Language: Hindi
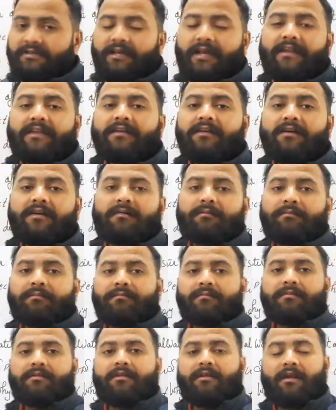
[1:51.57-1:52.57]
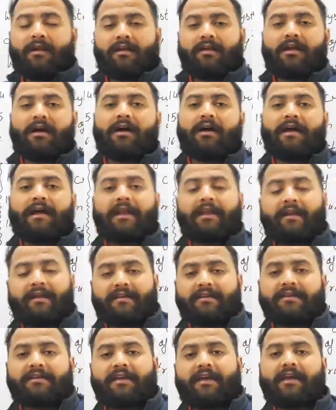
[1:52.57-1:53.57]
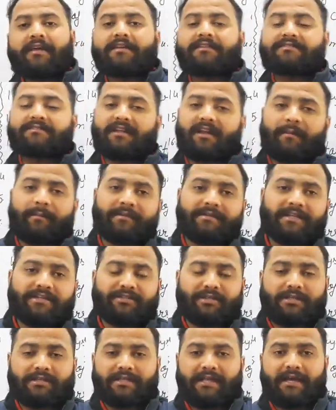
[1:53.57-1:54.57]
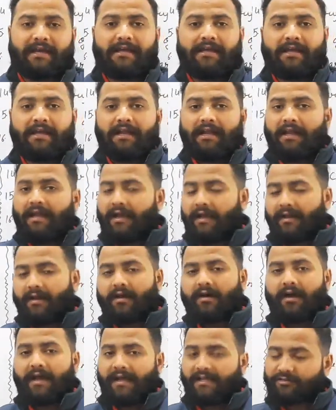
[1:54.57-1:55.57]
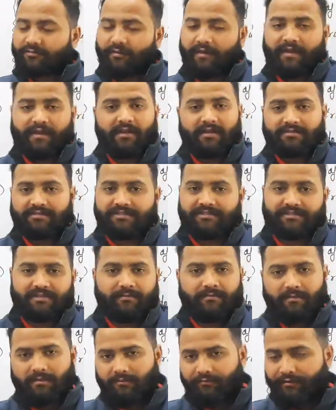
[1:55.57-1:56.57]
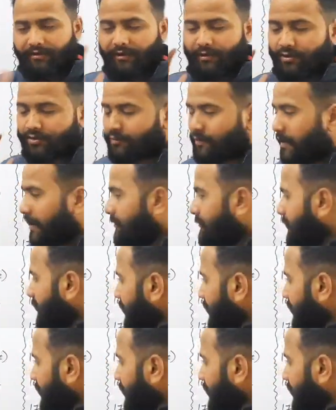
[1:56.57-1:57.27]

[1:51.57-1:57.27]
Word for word: यानी लड़का है लड़की है किस तरह पता चलता है है ना एक्स वाई का सिस्टम वीडियोस पड़ी हुई